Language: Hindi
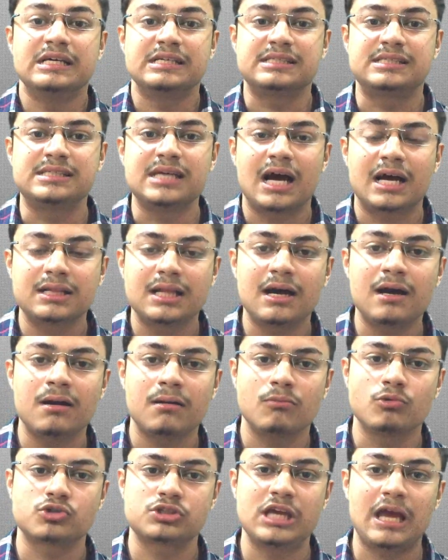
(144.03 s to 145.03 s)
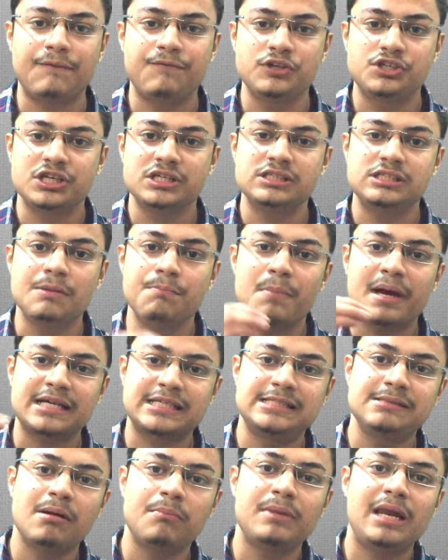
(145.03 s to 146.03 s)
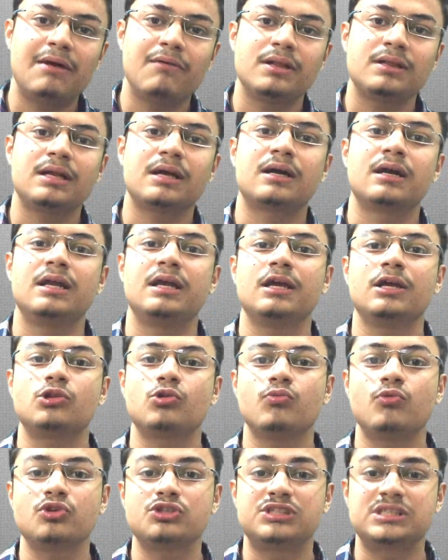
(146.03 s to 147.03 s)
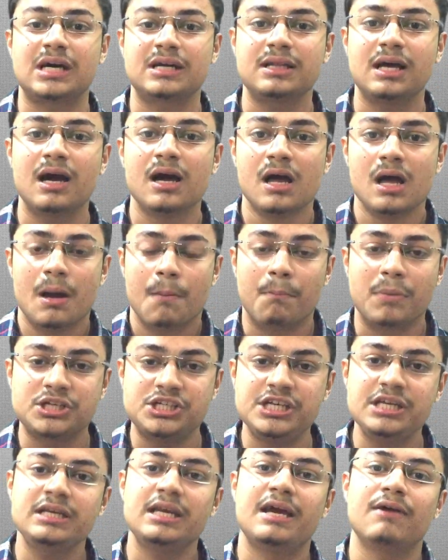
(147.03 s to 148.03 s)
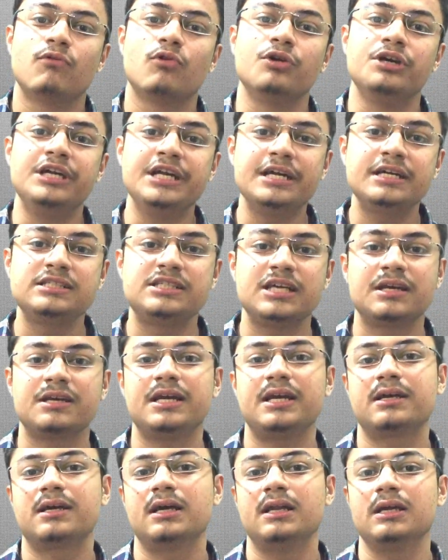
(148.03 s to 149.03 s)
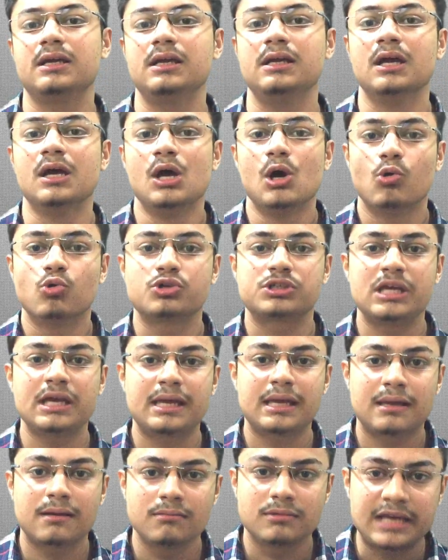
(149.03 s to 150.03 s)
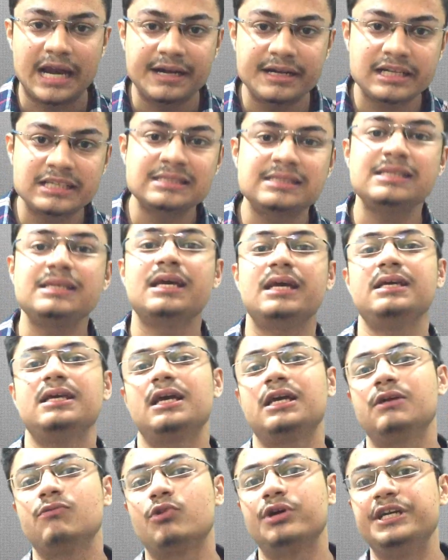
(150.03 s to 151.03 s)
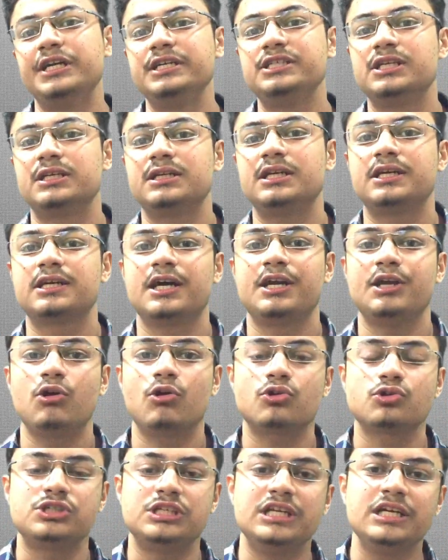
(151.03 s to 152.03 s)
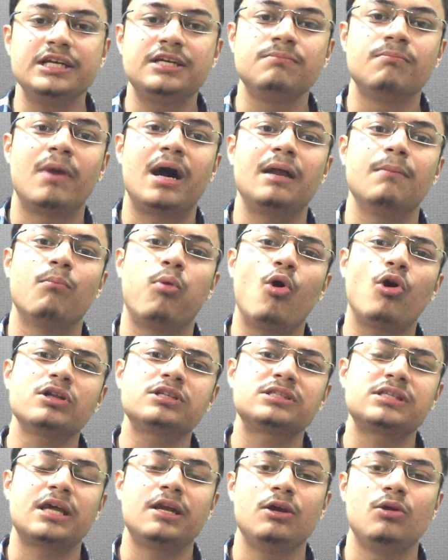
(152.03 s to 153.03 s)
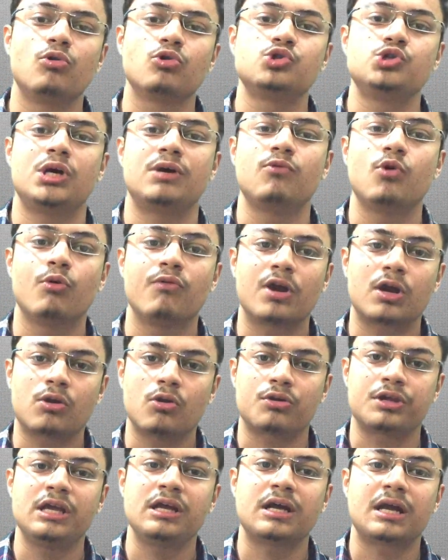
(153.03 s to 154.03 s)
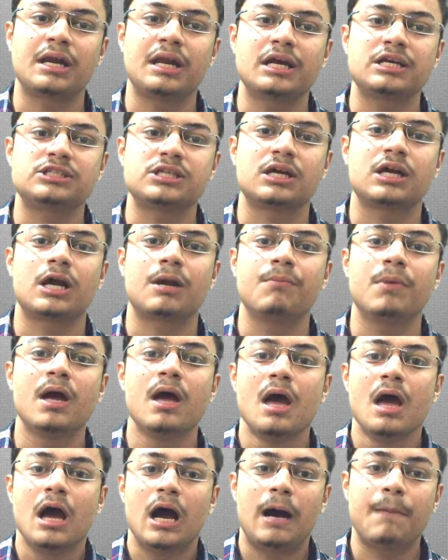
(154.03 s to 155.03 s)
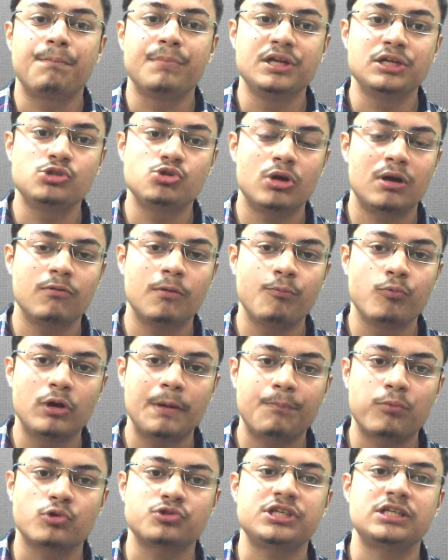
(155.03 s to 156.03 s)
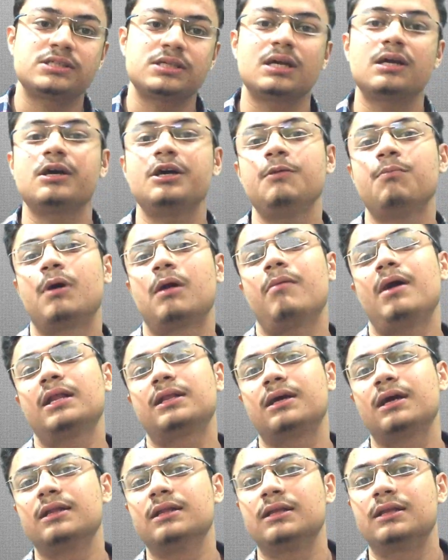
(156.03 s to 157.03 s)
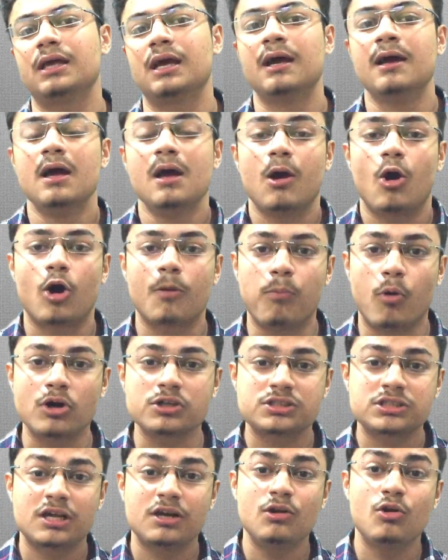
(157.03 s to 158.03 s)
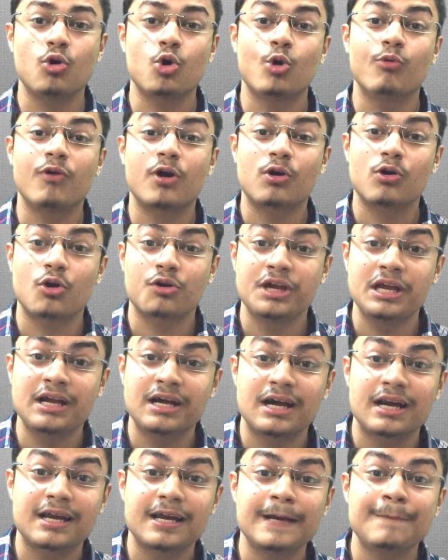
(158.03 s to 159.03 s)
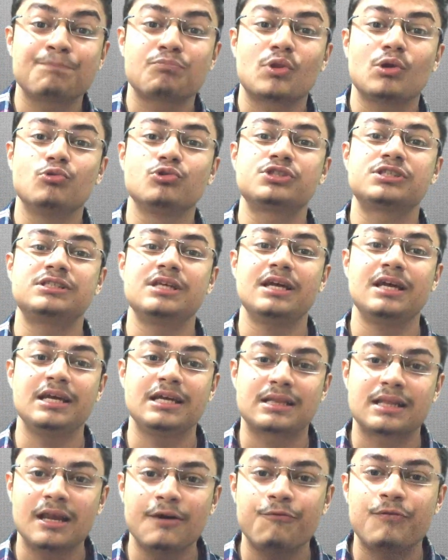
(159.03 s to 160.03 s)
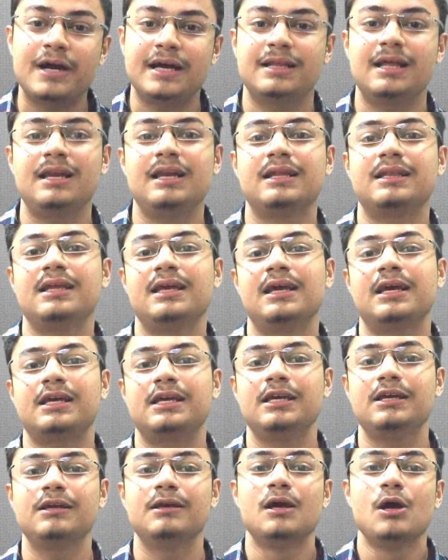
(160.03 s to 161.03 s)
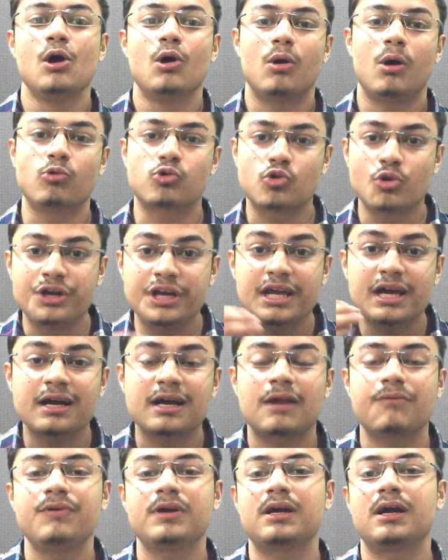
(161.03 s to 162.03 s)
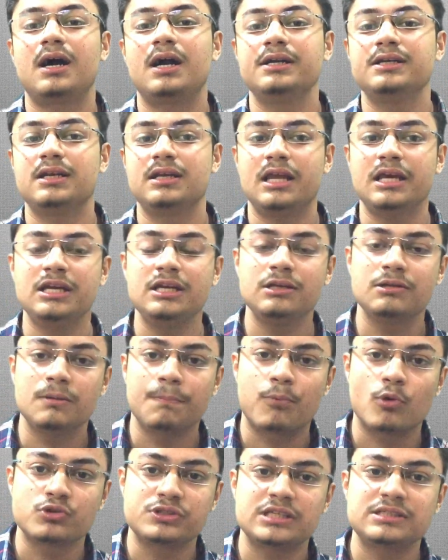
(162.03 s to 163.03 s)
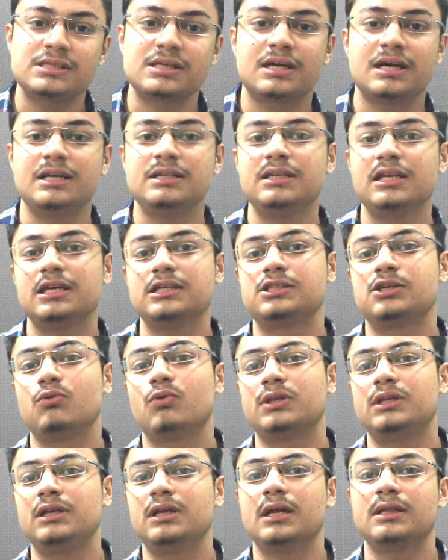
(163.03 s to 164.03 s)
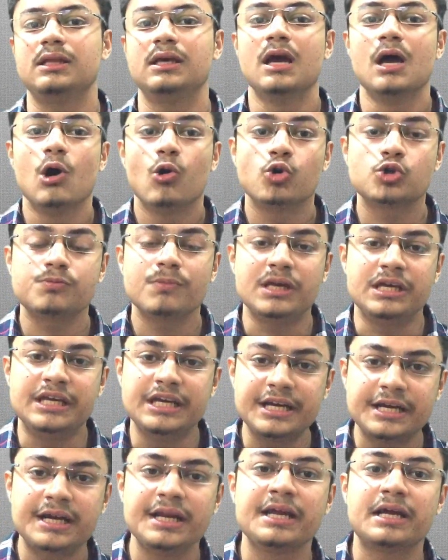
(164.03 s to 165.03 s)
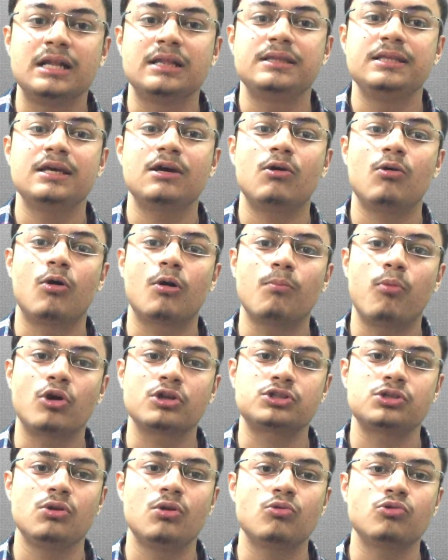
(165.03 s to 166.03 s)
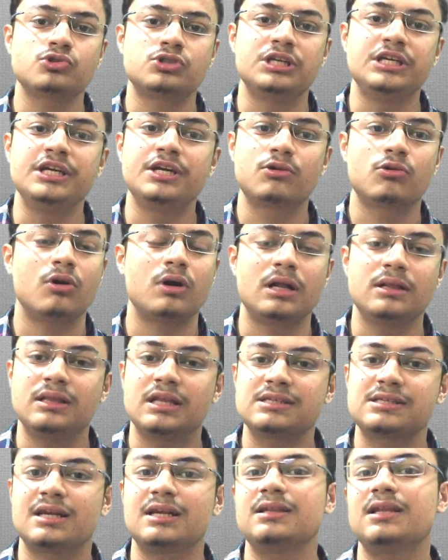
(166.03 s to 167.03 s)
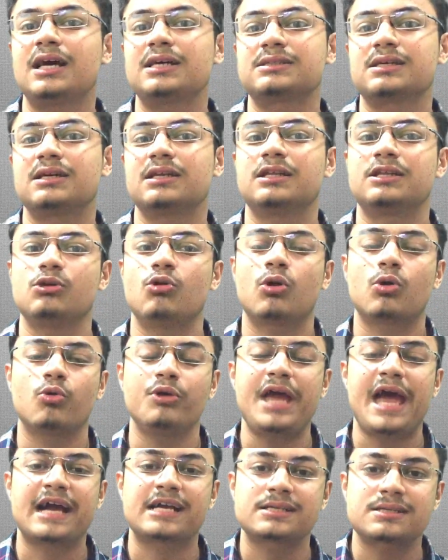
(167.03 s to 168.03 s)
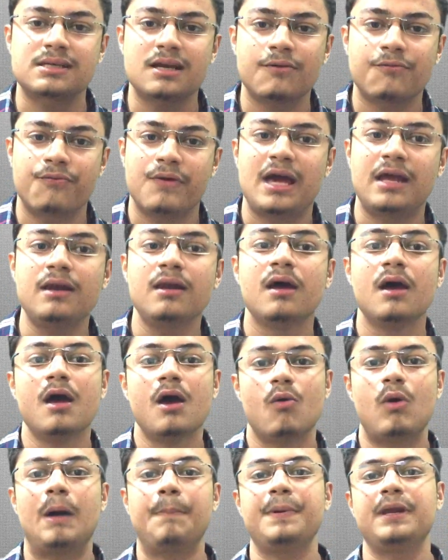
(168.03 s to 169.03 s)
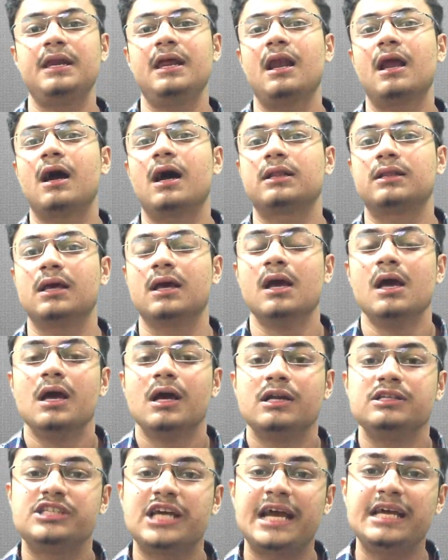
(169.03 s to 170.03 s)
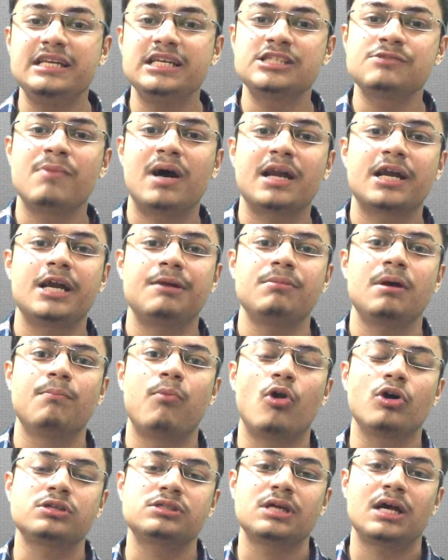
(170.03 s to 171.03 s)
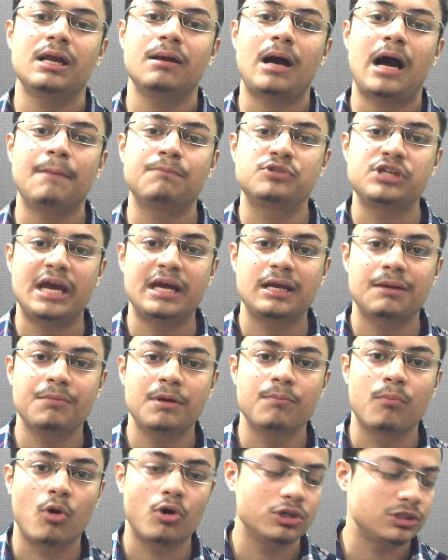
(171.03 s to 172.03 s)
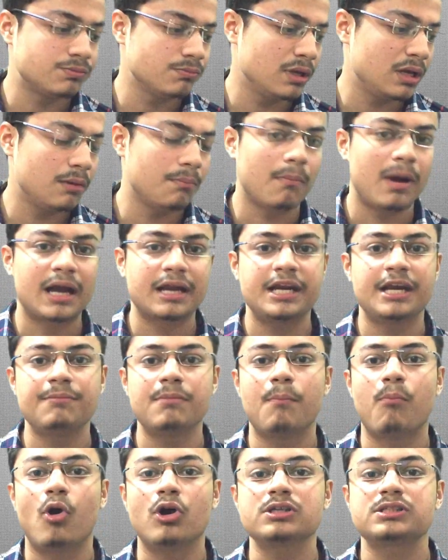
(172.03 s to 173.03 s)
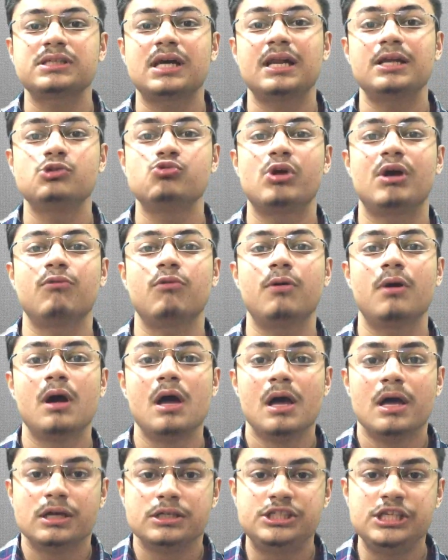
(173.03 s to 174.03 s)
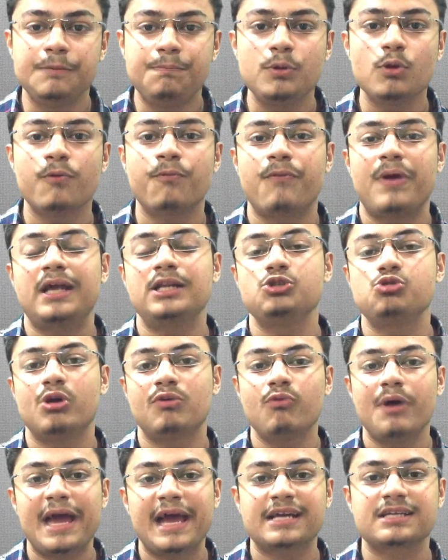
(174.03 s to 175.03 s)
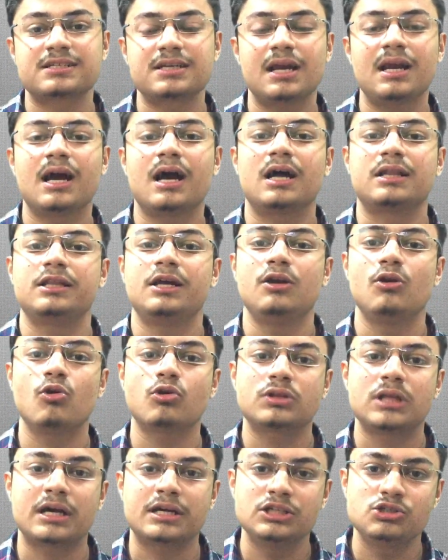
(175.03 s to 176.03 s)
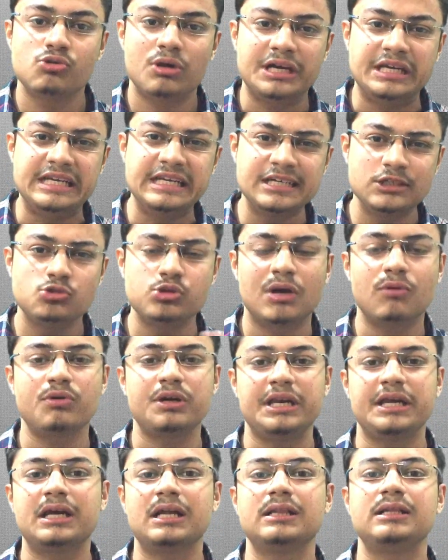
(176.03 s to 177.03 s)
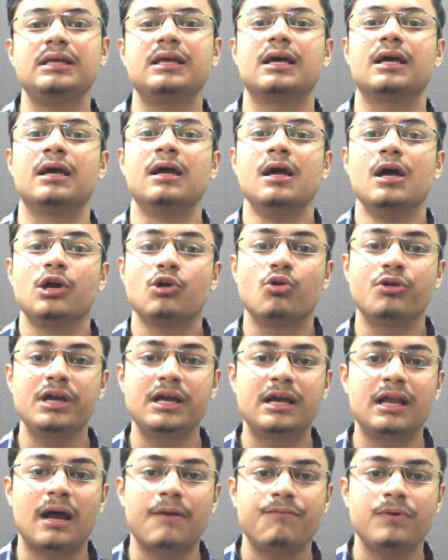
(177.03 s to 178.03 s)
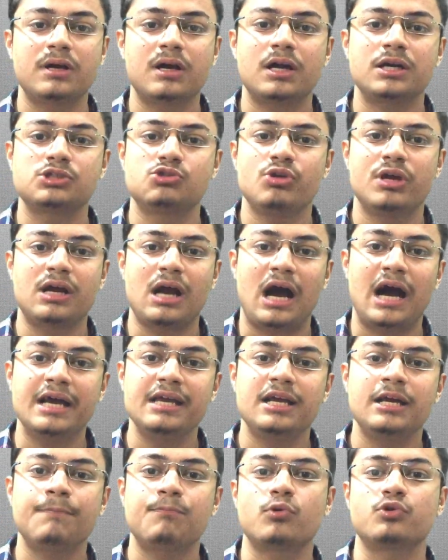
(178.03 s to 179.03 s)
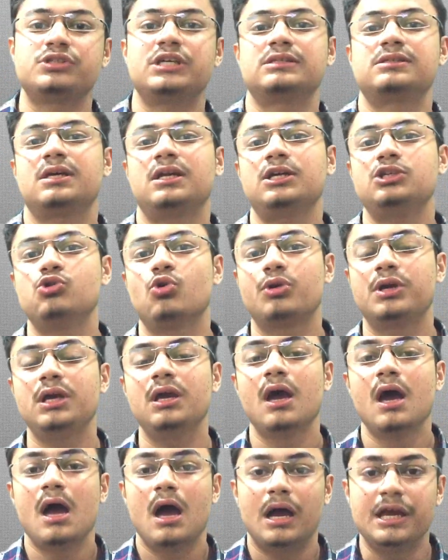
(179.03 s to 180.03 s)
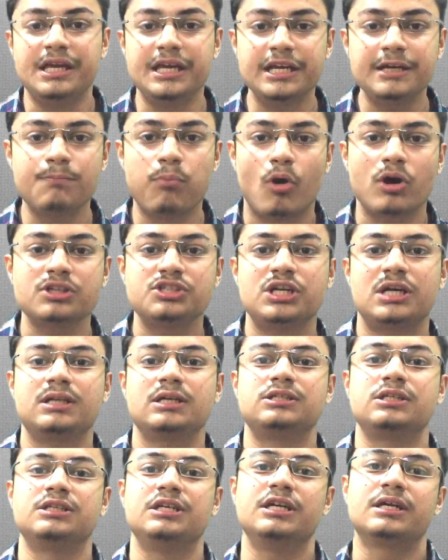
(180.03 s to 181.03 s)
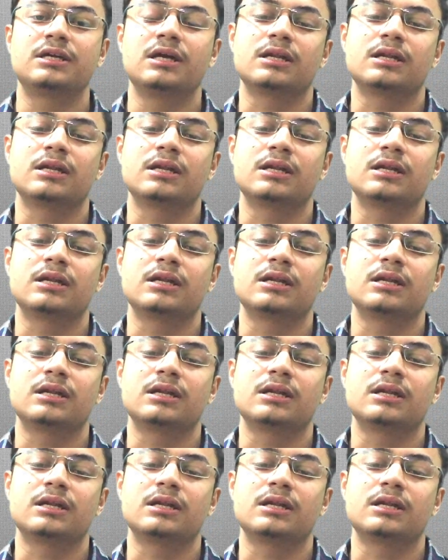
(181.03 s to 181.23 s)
ज्यादा उसकी एफिशिएंसी मैक्सिमम लेवल तक करेंगे तो वो ज्यादा मशीन है वो हीट जनरेट करेगी उसकी टेंडेंसी यही है कि वो हीट जनरेट करेगी और उस हीट बहुत सारे लोग जो है वो ओवरक्लॉकिंग करने के चक्कर में अपने जो है वो पूरे प्रोसेसर का ही बर्बाद कर देते हैं और बहुत सारे लोग ओवरक्लॉकिंग करके उससे इतना फायदा लेते हैं कि उसको नया ग्राफिक कार्ड या नई प्रोसेसर खरीदने की जरूरत नहीं रहती उसमें हीट निकलती है और बहुत से लोग उस हीट को नजरअंदाज कर देते हैं और कोई एक्स्ट्रा फैन वहां पे नहीं लगाते चाइनीज मार्केट में बहुत सारे आप चाइना में इसमें मार्केट में बहुत सारे जो है वो सीपीयू फैन जो है वो एक्स्ट्रा लगाते हैं लोग ताकि जो है हीट जो है वो निकलती रहे क्योंकि ग्राफिक कार्ड जो एक हाई एंड प्रोसेसर है जो कि हीट बहुत ज़्यादा जनरेट